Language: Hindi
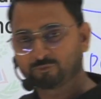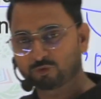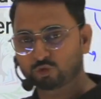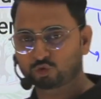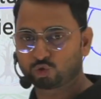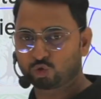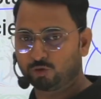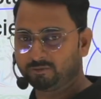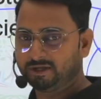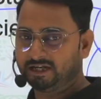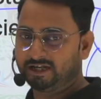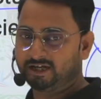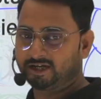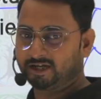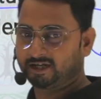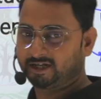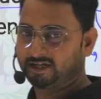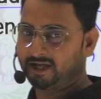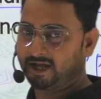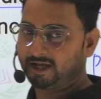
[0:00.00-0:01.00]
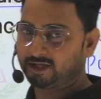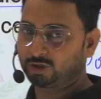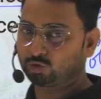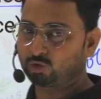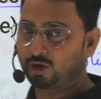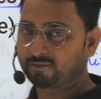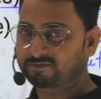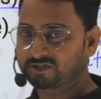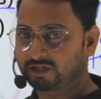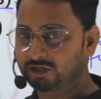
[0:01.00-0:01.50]
उसको भी लेकर के आएंगे तो
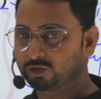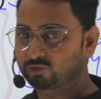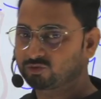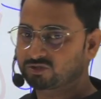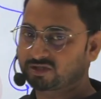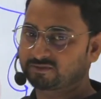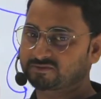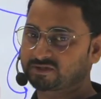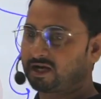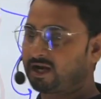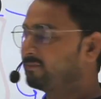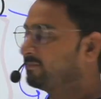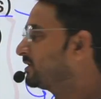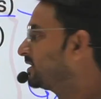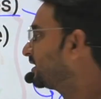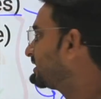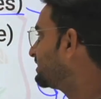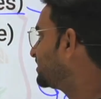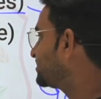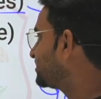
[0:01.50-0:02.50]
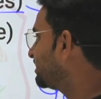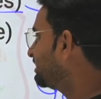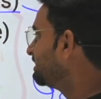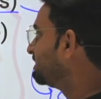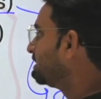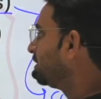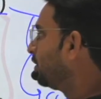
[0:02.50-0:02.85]
आप चैनल को सब्सक्राइब कर लीजिए